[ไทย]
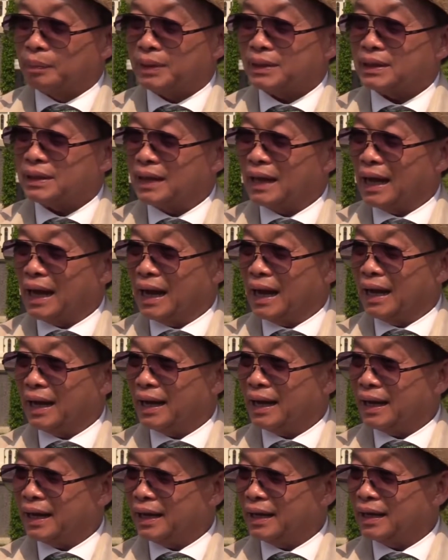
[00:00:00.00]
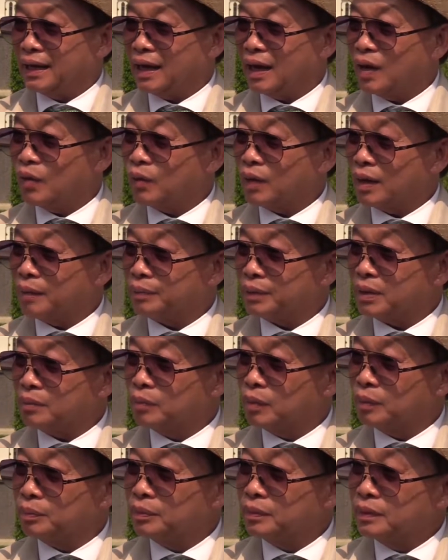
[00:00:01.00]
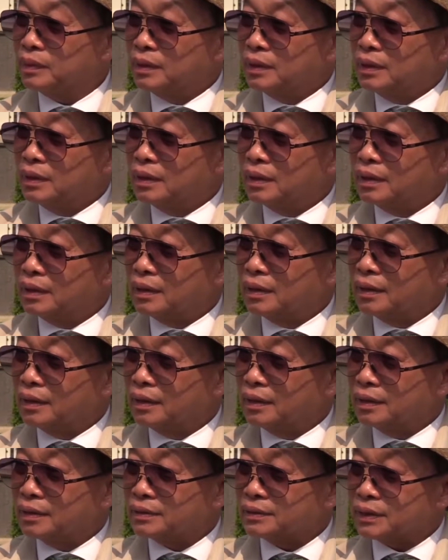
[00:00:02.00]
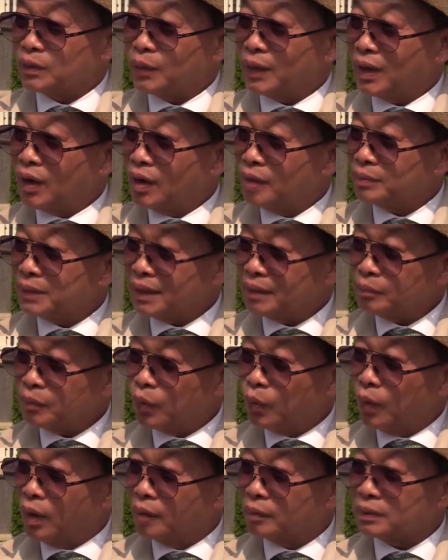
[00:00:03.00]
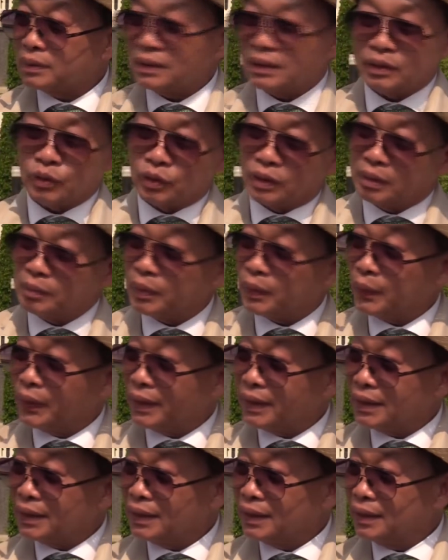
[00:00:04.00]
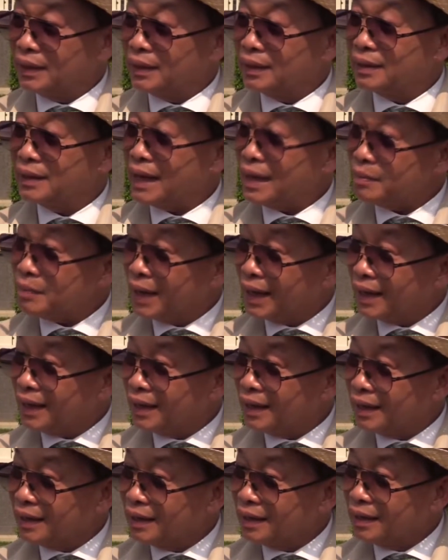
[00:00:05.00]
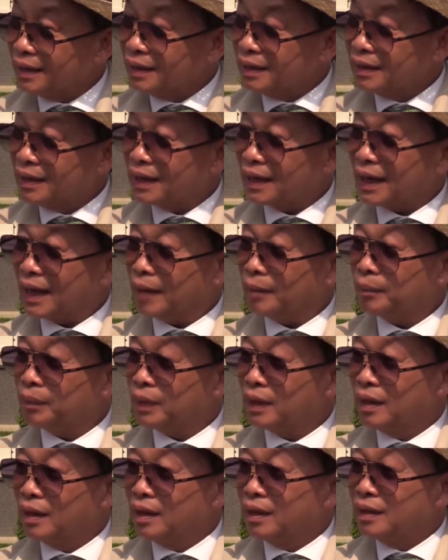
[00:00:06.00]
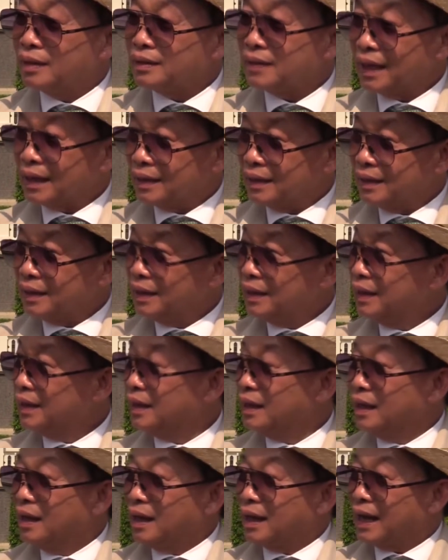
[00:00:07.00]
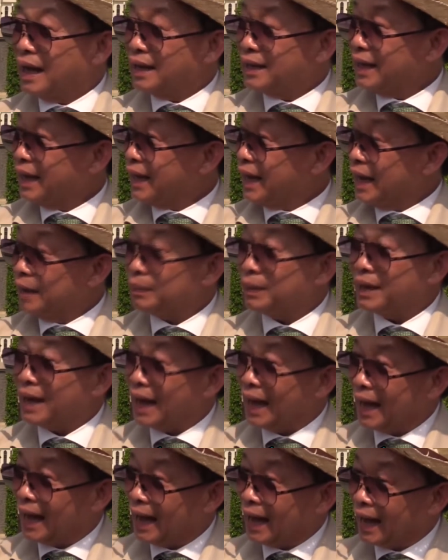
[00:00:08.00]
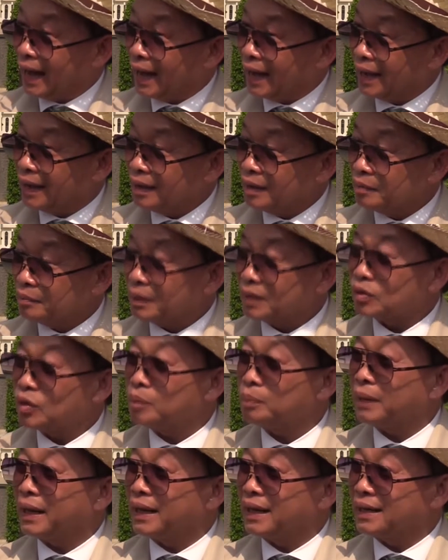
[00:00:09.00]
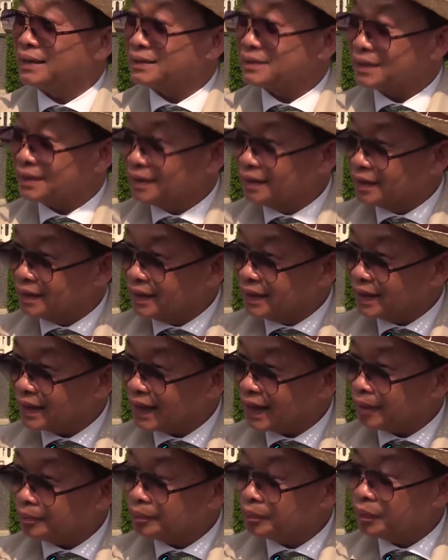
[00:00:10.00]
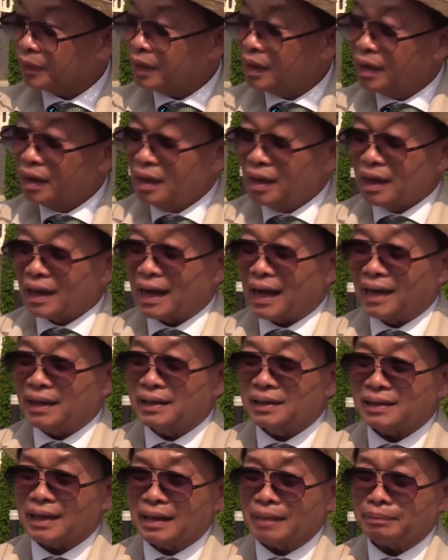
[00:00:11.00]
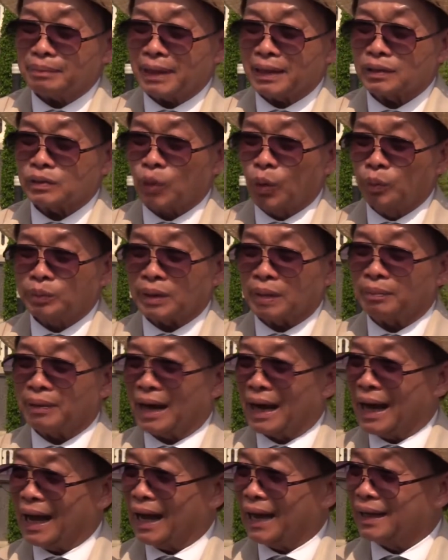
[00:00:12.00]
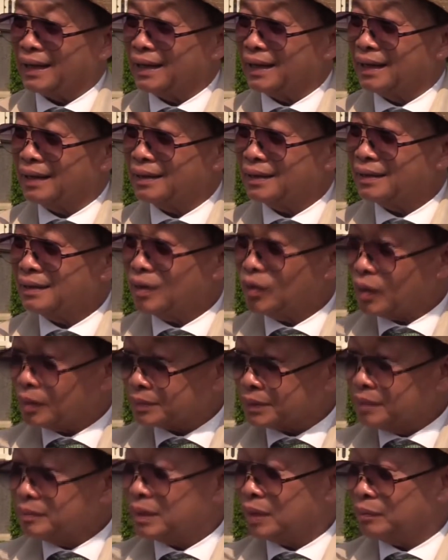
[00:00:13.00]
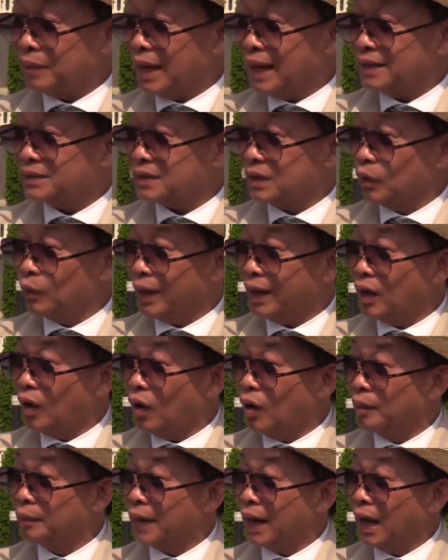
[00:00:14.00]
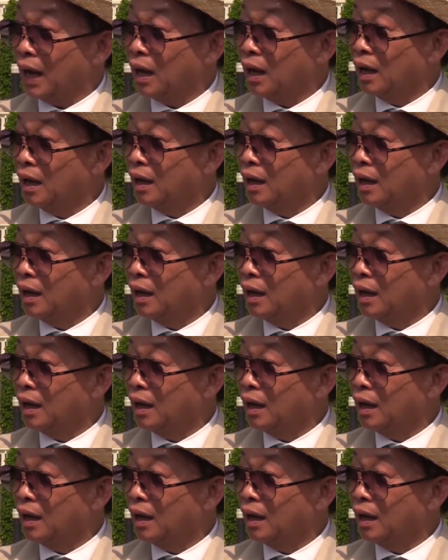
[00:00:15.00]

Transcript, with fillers: พัฒนาให้เข้ากับระบบสิ่งแวดล้อมทั้งปวงที่อยู่ในบริเวณนี้ได้ไหมนะครับอย่างนี้การแก้ไขปัญหามันต้องไปในเชิงนี้ครับ การที่ท่านไปทุบทำลายเนี่ยนั่นเท่ากับท่านทำลายสิ่งแวดล้อมนะ